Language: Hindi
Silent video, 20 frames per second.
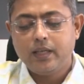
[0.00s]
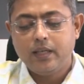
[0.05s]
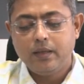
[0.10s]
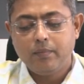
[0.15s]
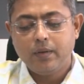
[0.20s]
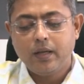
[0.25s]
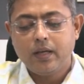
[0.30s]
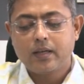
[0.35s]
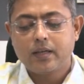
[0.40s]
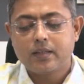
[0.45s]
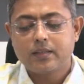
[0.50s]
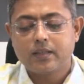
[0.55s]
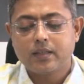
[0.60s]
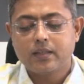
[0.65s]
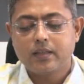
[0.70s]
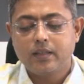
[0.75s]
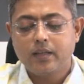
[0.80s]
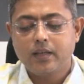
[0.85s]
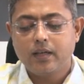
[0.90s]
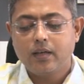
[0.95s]
ईमेल कर
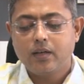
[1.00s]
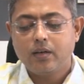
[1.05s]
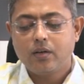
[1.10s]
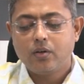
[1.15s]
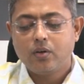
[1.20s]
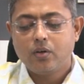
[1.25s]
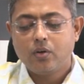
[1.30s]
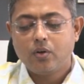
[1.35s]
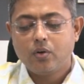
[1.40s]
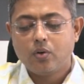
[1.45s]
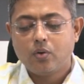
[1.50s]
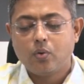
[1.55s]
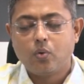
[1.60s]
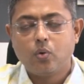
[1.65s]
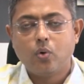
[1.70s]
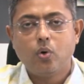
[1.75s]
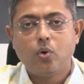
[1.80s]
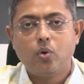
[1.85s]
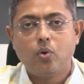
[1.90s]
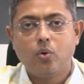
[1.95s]
सकते हैं
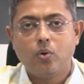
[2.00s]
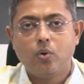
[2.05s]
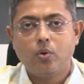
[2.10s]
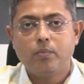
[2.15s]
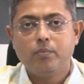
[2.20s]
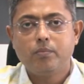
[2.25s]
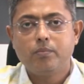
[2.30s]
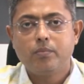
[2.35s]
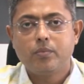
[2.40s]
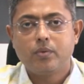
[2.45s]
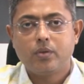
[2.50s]
गो होम